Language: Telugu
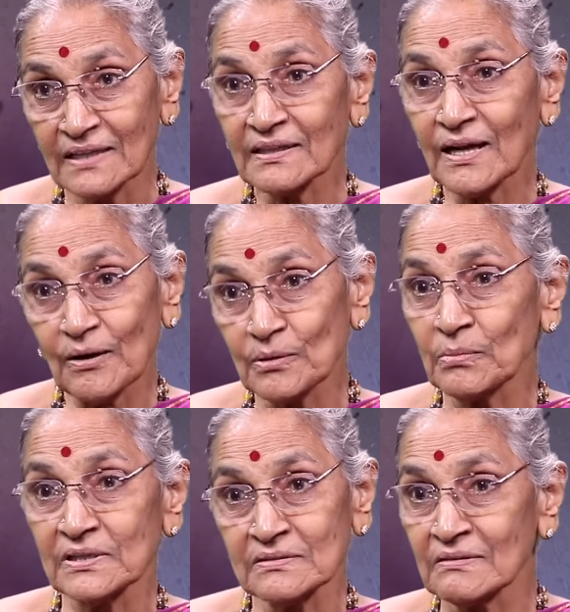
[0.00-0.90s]
అంత
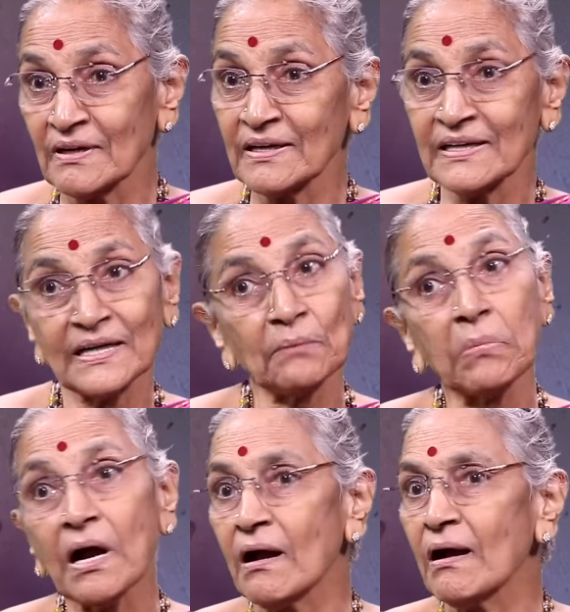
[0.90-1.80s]
లావున బలిసున్నాయి అంటే
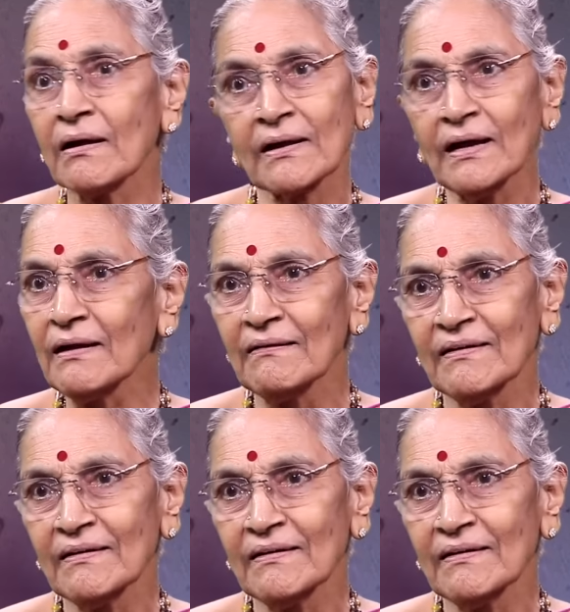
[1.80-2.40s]
బాగా